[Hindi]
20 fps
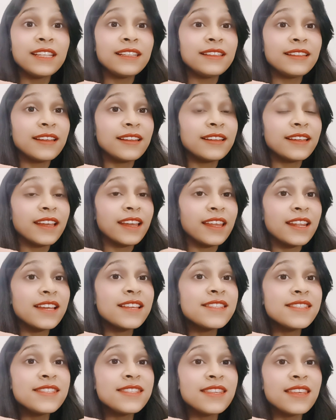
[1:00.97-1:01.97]
Indian
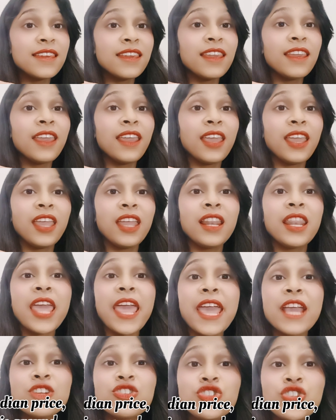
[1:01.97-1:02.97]
currency in
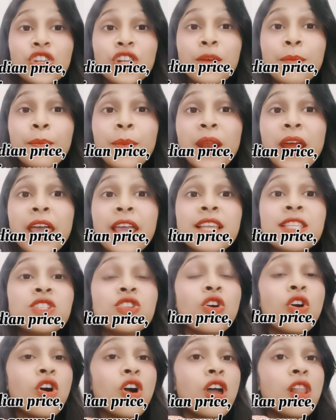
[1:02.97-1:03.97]
actually
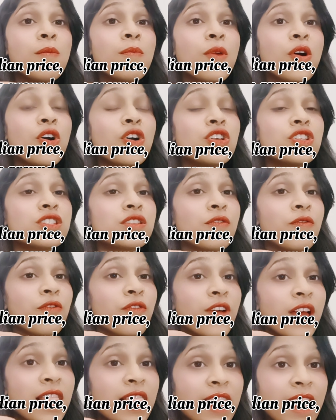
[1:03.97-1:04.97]
price almost
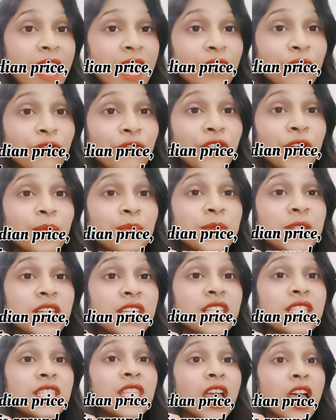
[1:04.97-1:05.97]
वन लैख
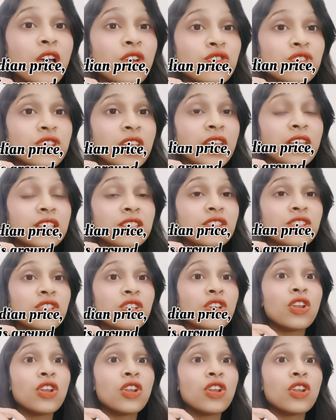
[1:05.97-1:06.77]
फिफ्टीन थाउजेंड